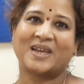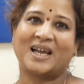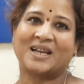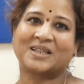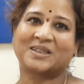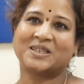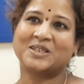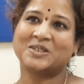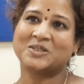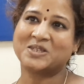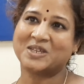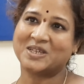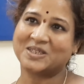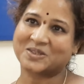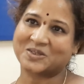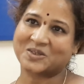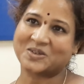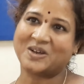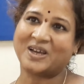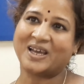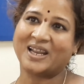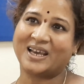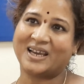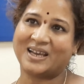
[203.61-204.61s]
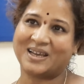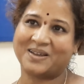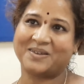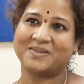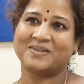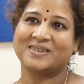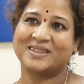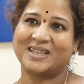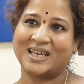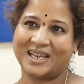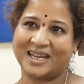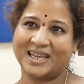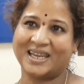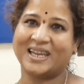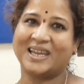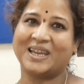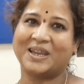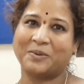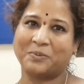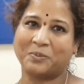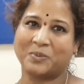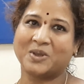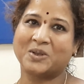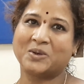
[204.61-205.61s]
అర్థం చేసుకోవాలా దాన్ని
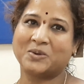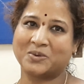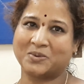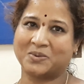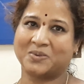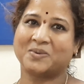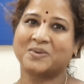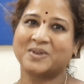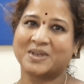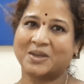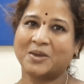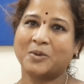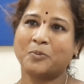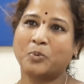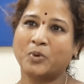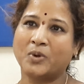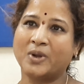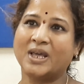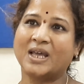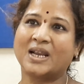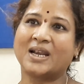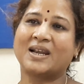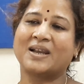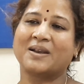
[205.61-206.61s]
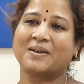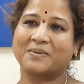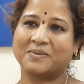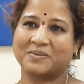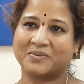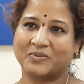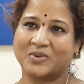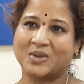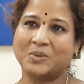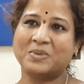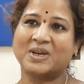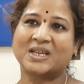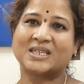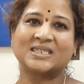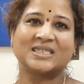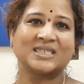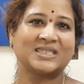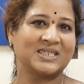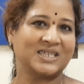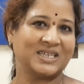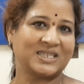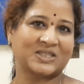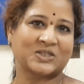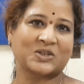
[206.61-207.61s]
మీరు పునర్విమర్శ
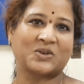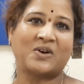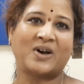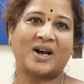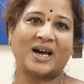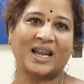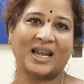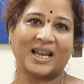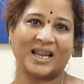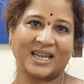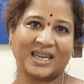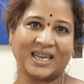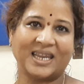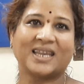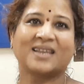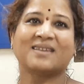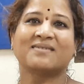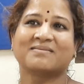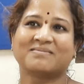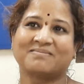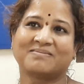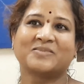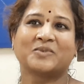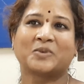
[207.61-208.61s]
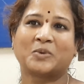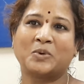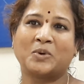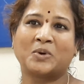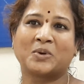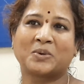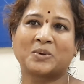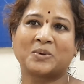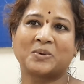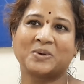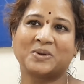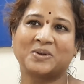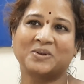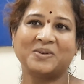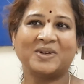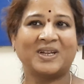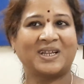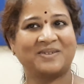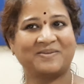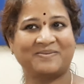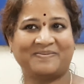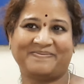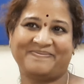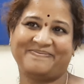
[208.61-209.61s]
చేసుకోవాలని
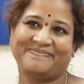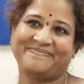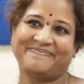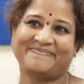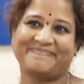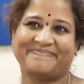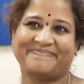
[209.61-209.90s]
కోరుకుంటున్నాను